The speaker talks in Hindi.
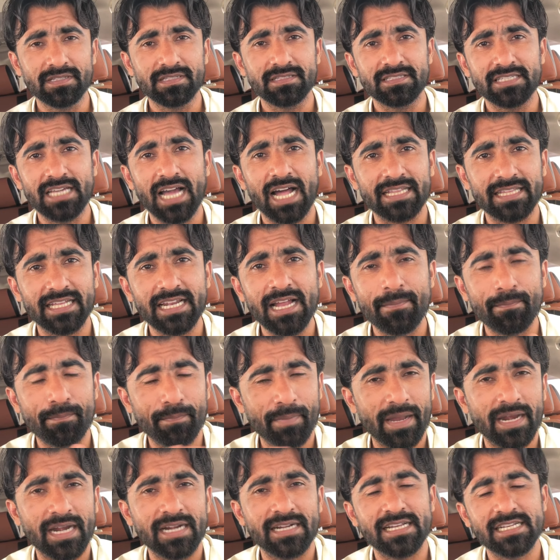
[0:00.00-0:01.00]
याद है ना
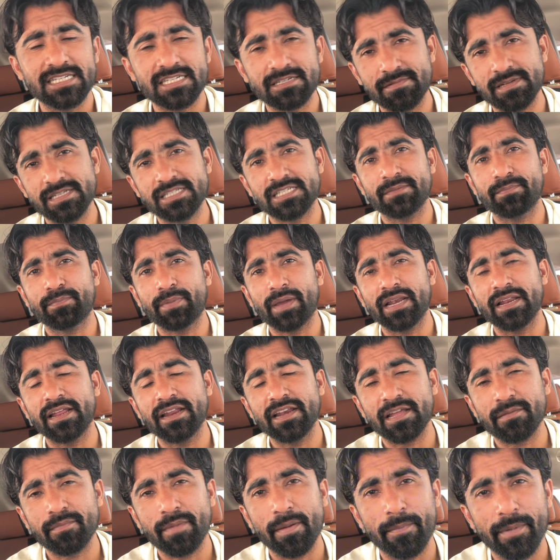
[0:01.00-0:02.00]
पहले टेस्ट मैच की पहले
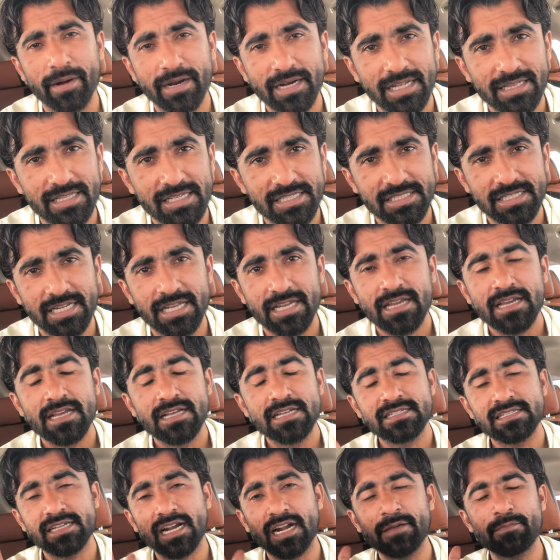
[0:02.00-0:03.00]
इनिंग में बांग्लादेश ने
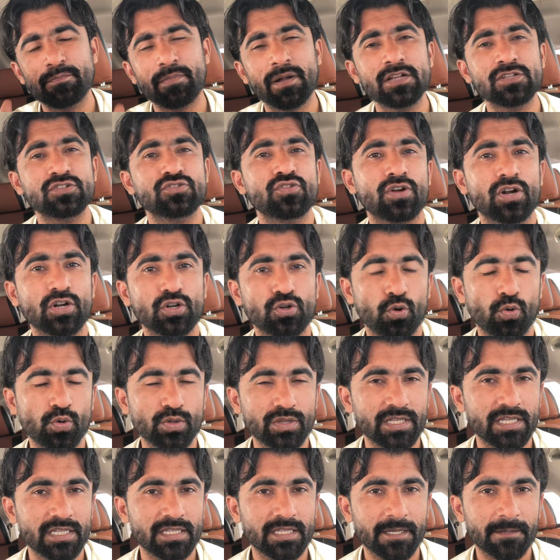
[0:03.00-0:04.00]
साढ़े पाँच सौ रन ठोक
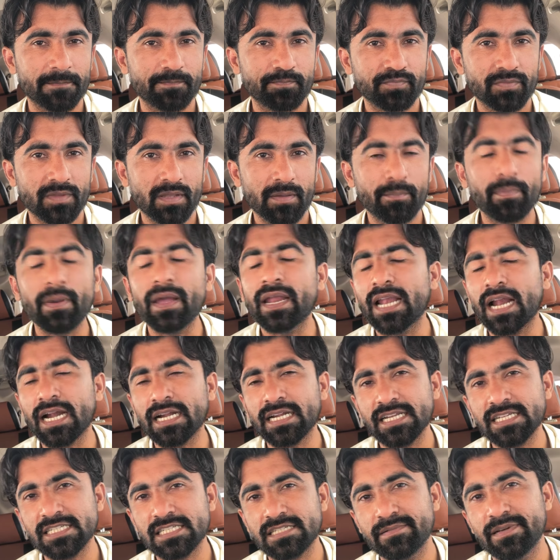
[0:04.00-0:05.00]
दिए थे पहला
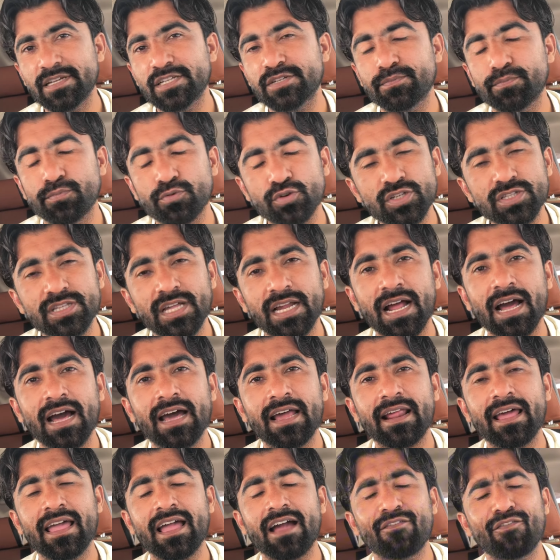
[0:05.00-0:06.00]
टेस्ट मैच बुरी तरह
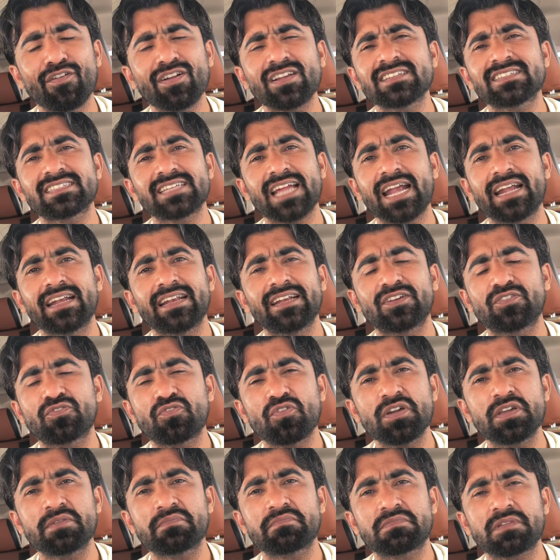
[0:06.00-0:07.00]
हराया वन साइडेड
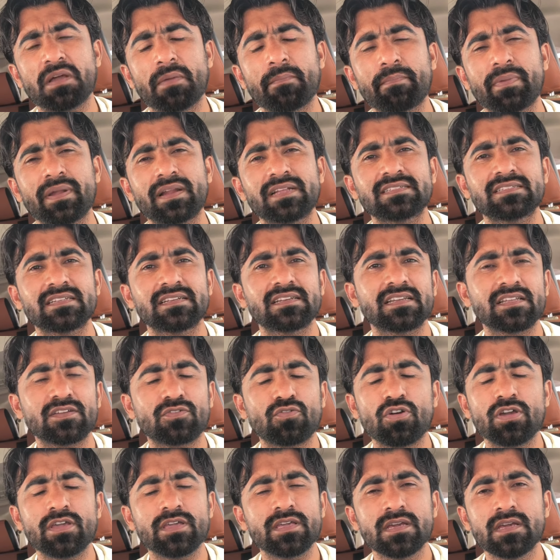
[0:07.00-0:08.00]
कोई कंपेरिजन नहीं
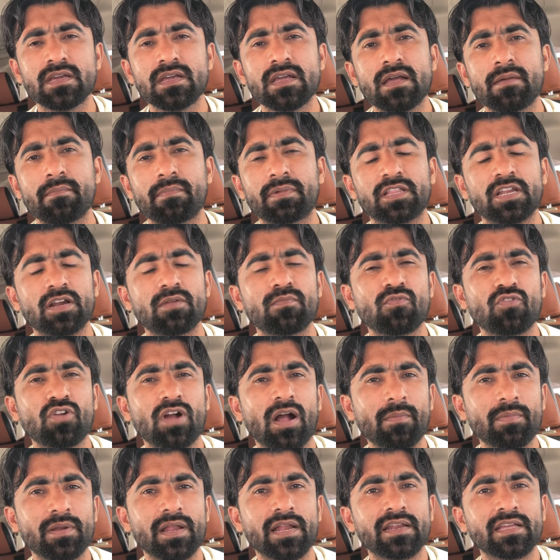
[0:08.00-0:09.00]
कोई मतलब
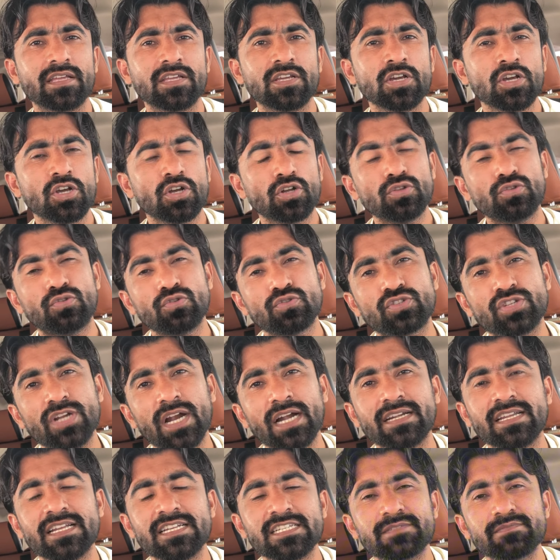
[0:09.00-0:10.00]
मुकाबला नहीं दूसरा
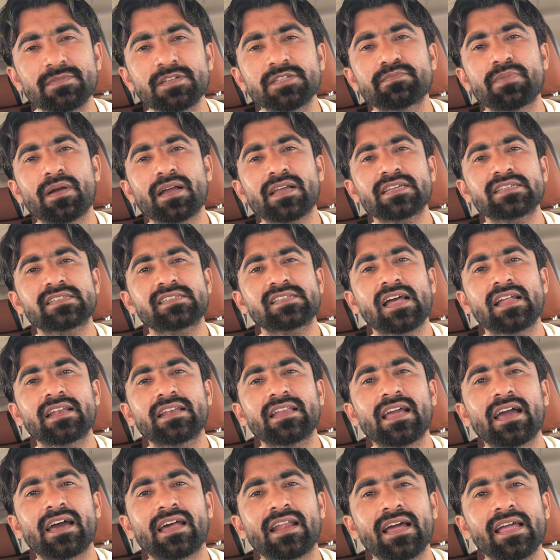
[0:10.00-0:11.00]
टेस्ट मैच पाकिस्तान
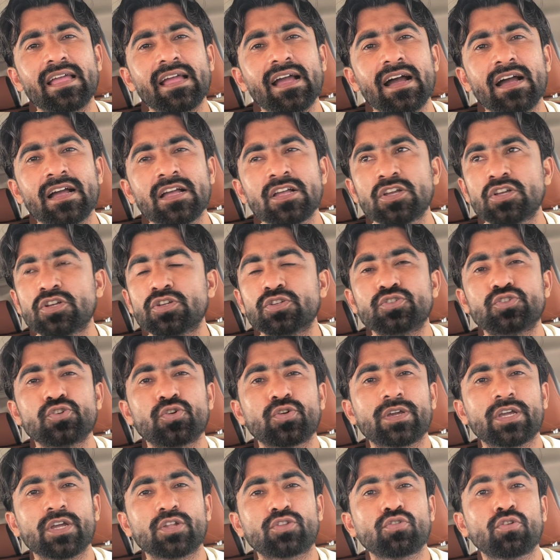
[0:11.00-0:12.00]
ने हराया जो
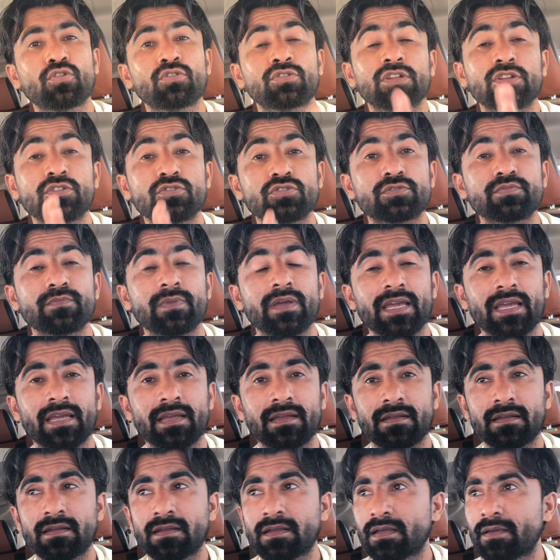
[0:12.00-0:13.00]
कि दो दिन
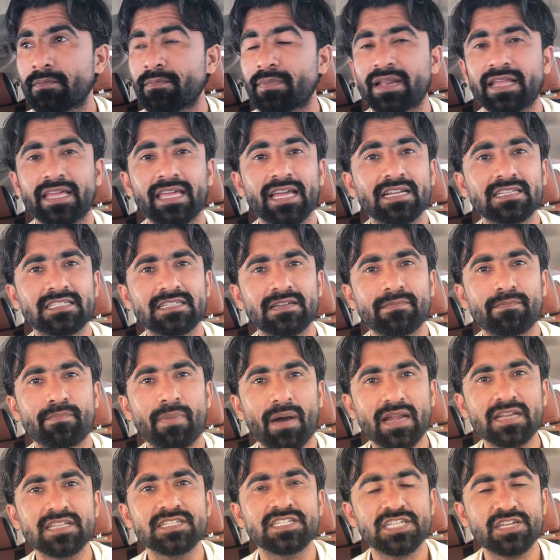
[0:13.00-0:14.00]
उसमें मेरे ख्याल से
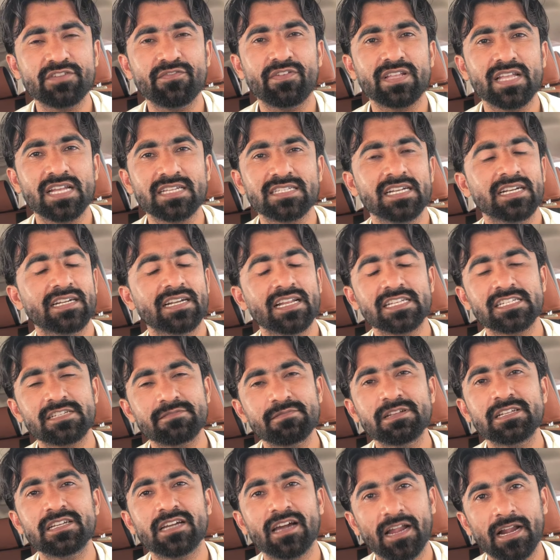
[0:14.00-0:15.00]
बारिश की वजह से टेस्ट
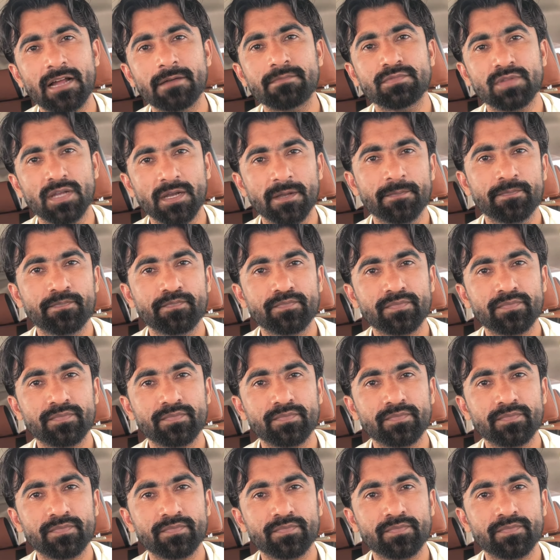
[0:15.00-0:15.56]
मैच ख़राब था